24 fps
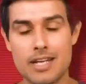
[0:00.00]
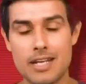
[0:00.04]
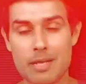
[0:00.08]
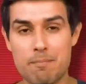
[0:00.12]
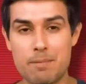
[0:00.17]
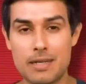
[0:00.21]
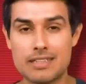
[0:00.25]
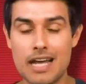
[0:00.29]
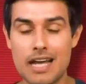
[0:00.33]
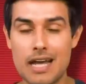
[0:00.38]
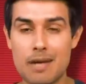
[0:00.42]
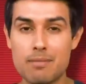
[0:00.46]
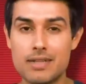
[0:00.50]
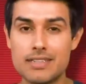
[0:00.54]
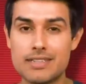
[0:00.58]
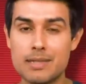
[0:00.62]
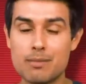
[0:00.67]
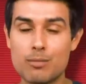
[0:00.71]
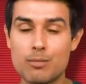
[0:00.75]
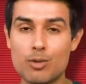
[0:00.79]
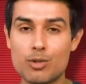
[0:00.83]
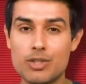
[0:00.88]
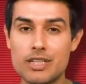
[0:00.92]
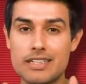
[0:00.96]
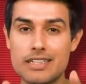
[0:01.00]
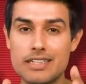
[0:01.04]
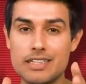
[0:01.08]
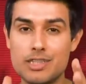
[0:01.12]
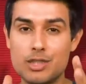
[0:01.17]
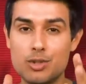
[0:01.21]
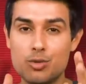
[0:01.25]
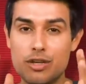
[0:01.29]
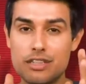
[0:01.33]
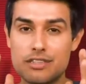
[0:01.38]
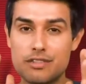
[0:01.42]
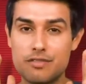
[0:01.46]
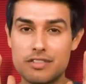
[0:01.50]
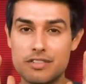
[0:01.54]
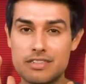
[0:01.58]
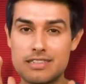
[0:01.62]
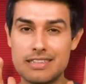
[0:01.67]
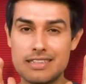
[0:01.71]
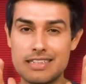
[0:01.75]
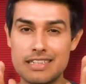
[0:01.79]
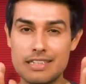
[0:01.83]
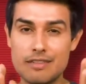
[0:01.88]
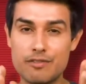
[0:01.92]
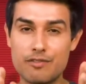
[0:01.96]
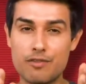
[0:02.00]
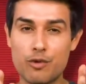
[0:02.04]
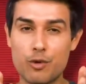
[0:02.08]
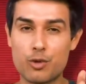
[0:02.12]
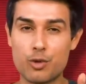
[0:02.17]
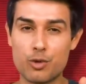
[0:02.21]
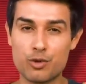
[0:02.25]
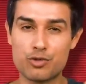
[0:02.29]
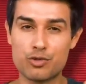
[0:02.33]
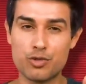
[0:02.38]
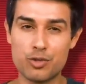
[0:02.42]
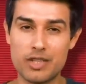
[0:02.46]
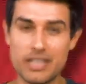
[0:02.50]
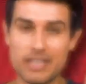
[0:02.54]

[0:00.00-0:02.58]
लेकिन प्रधानमंत्री मोदी की यूएस विजिट की इन फोटोज को